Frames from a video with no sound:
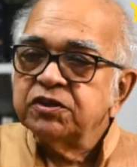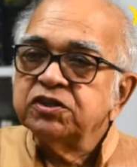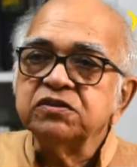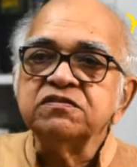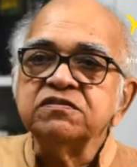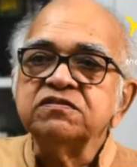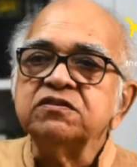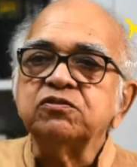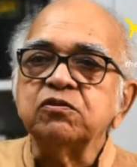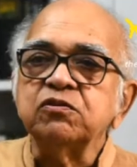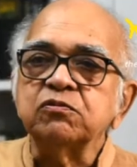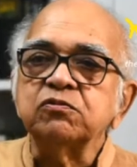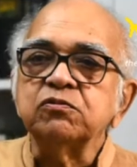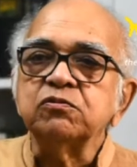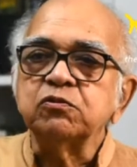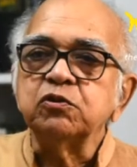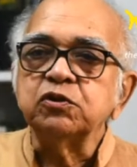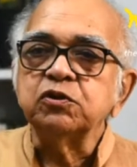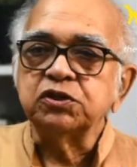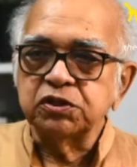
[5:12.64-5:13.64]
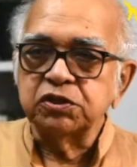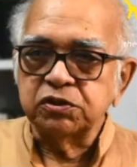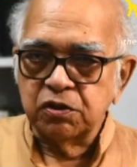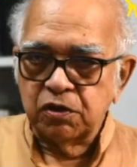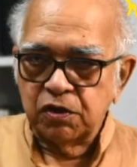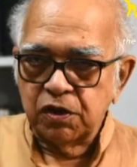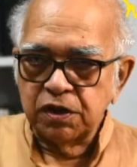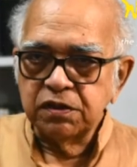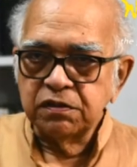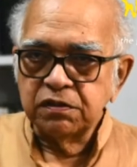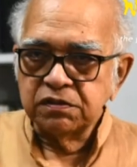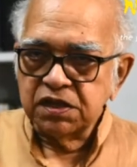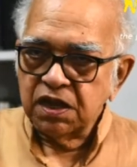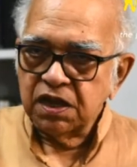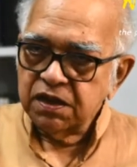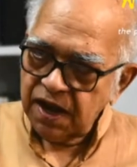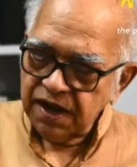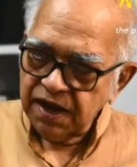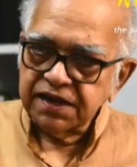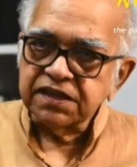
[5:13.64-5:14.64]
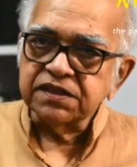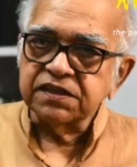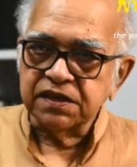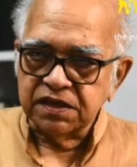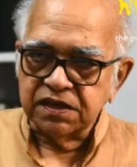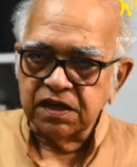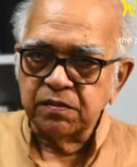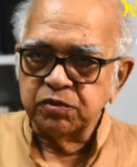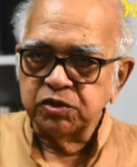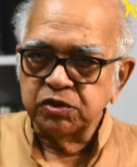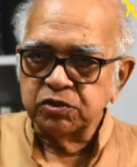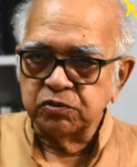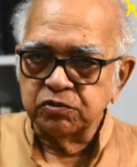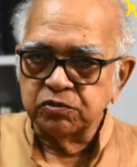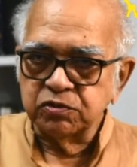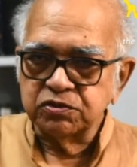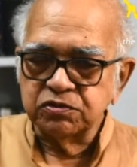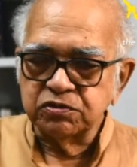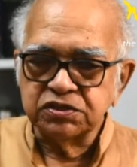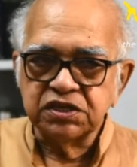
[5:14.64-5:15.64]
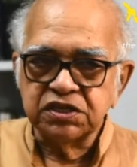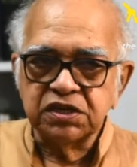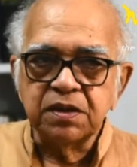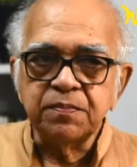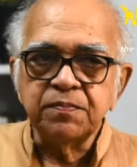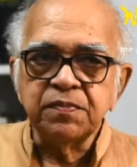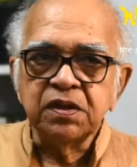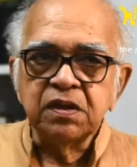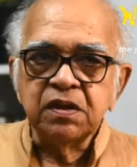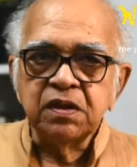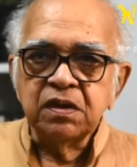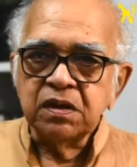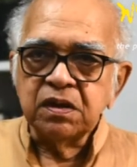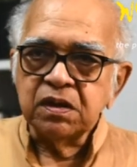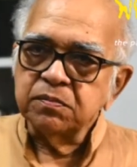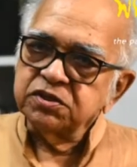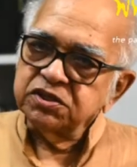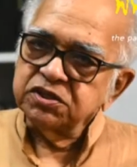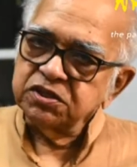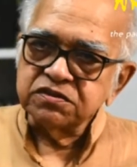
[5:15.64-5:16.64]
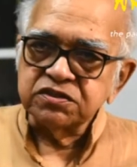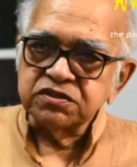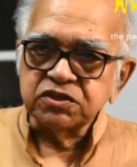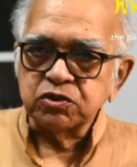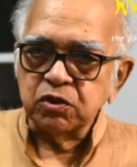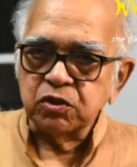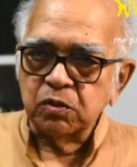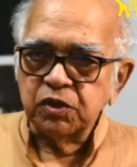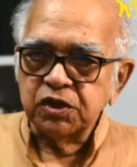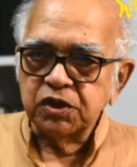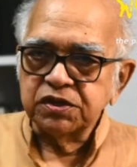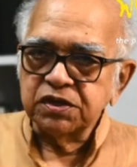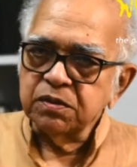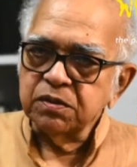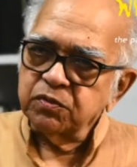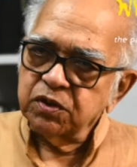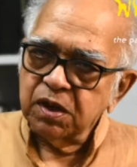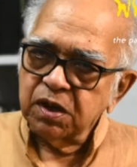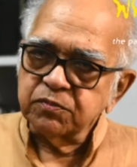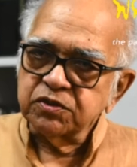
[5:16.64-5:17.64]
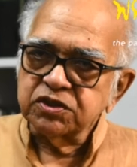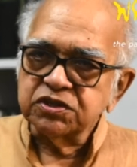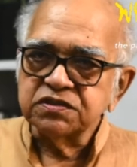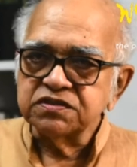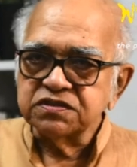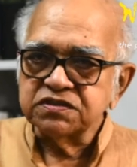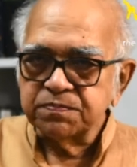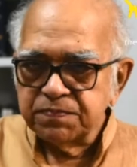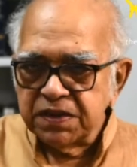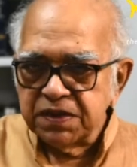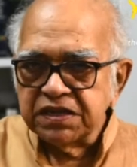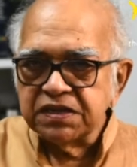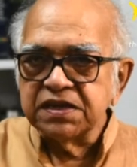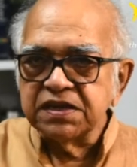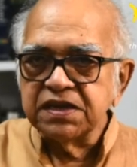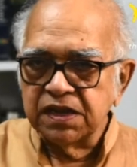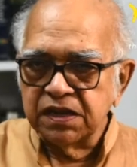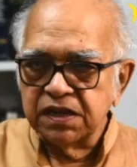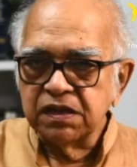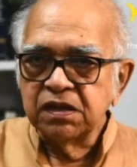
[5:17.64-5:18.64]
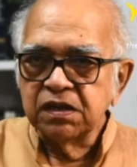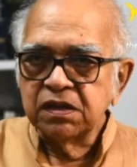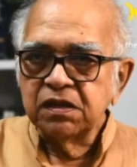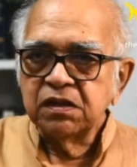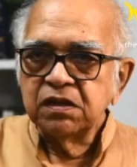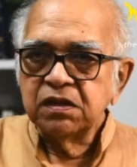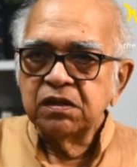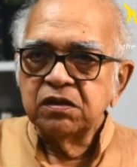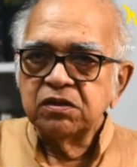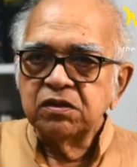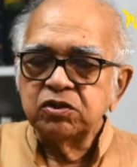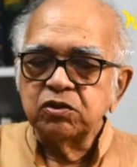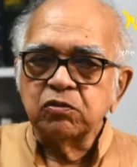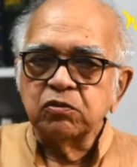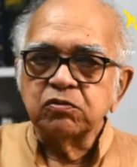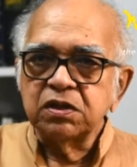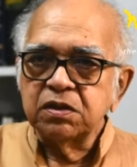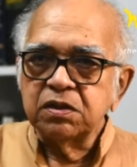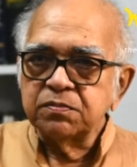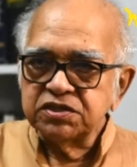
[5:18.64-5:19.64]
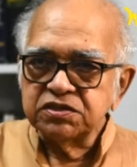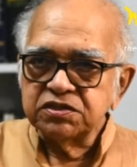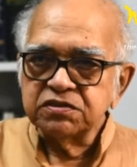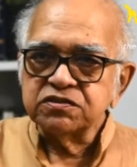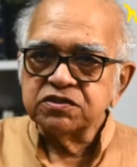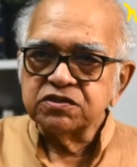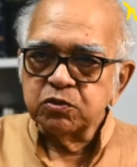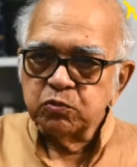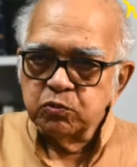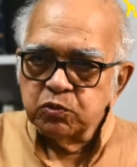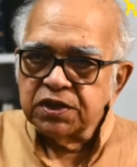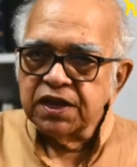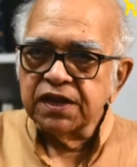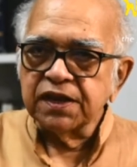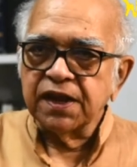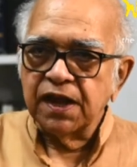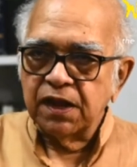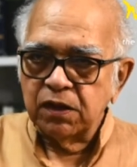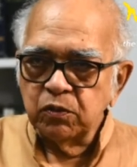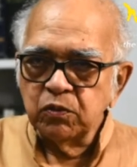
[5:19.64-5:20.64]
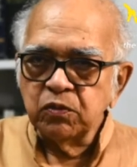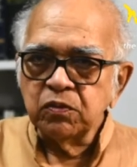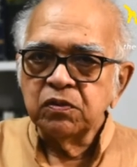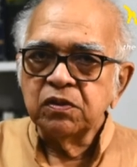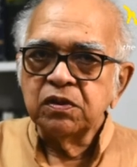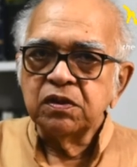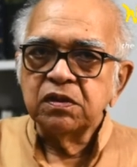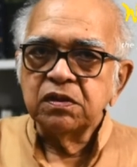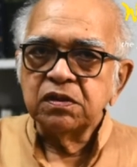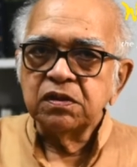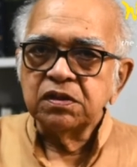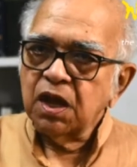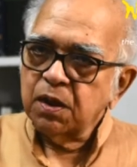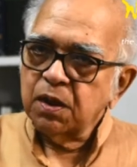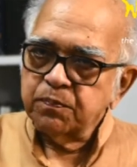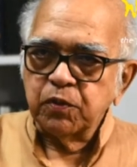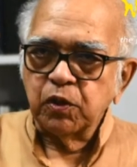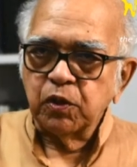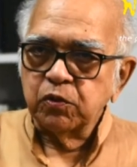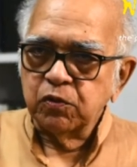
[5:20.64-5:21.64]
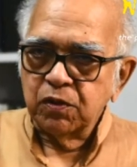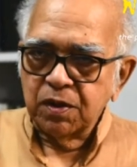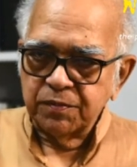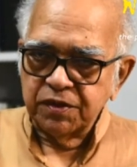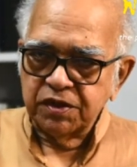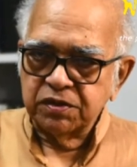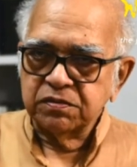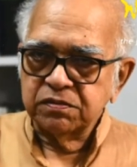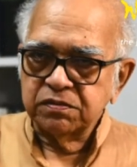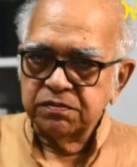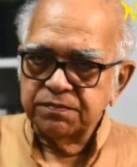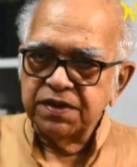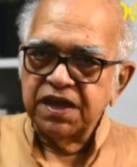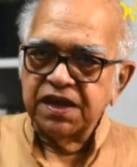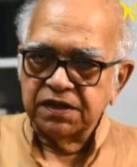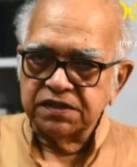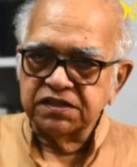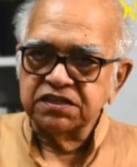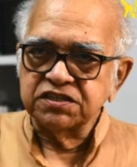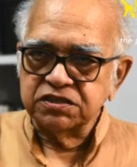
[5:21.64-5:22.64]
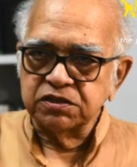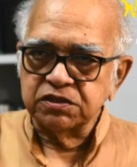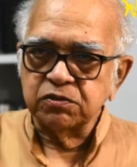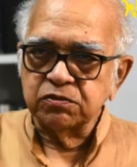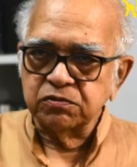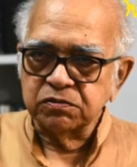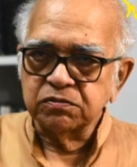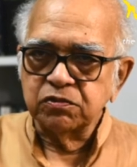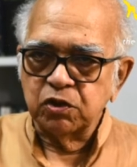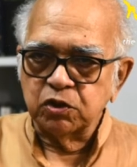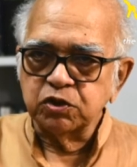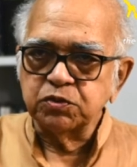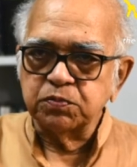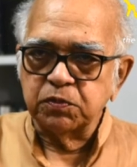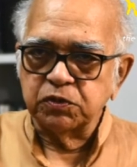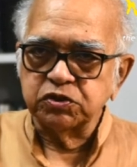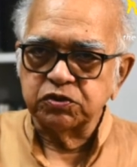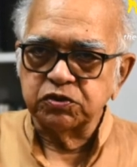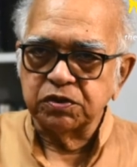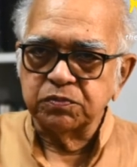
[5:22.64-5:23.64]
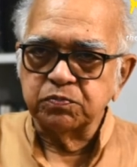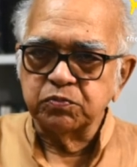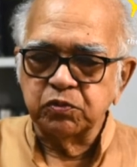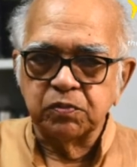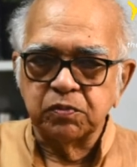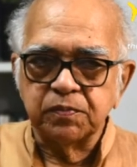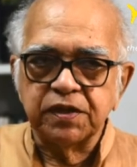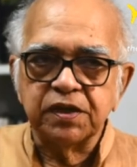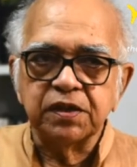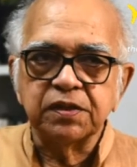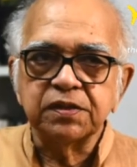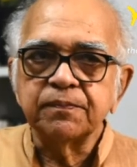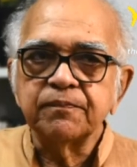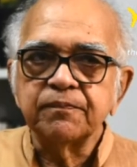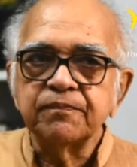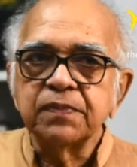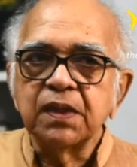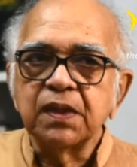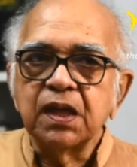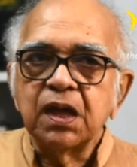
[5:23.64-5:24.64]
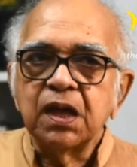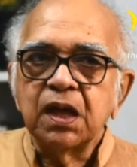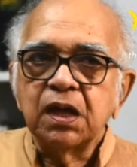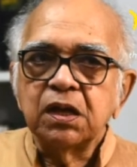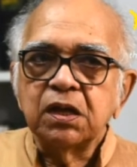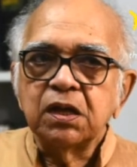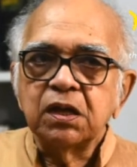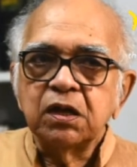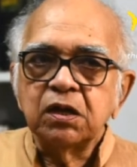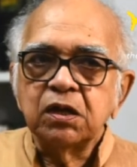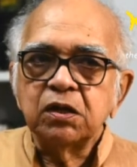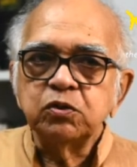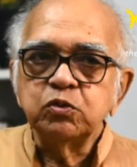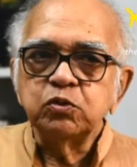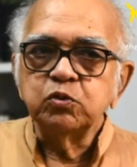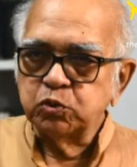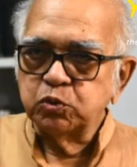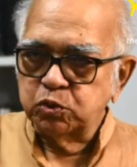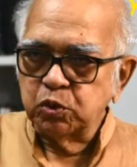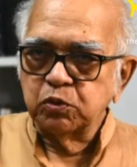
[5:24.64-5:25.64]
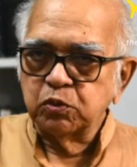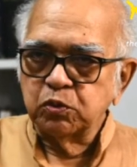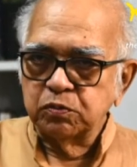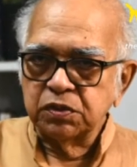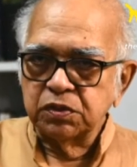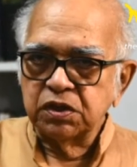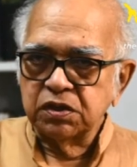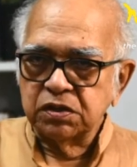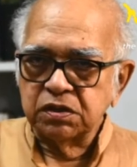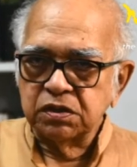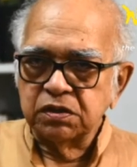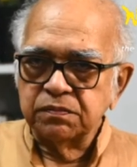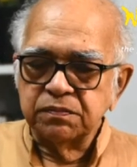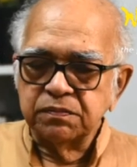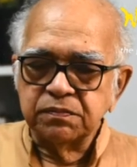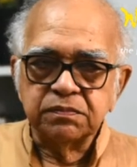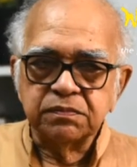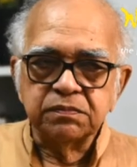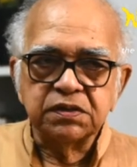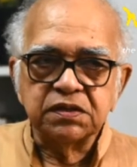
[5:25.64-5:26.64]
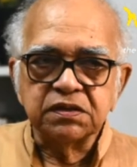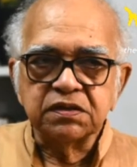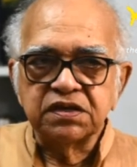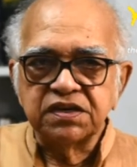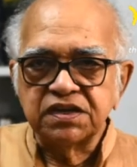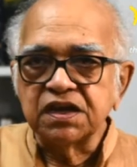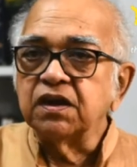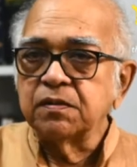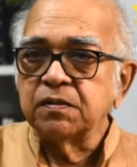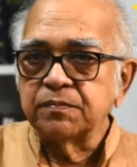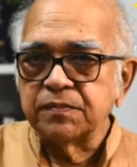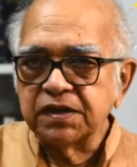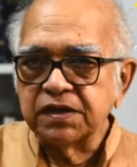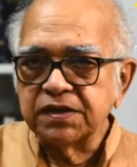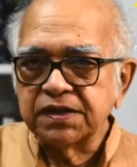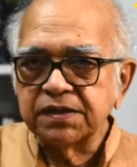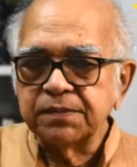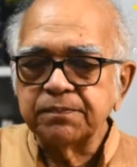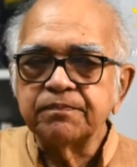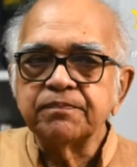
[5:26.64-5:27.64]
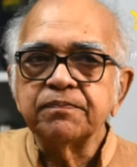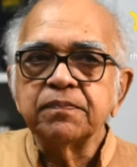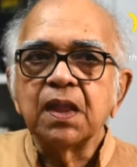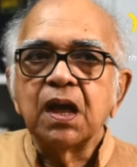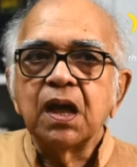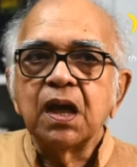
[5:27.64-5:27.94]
এমার্জেন্সি যখন ঘোষিত হয় তার আগে থেকে আমি সদস্য ছিলাম এমার্জেন্সির সময়টা এবং এমার্জেন্সি পেরিয়ে যখন এমার্জেন্সি উঠে গেল তারপরেও আমার মেয়াদ ছিল দশ বছরের পুরো মেয়াদ দুটো টার্ম আর কি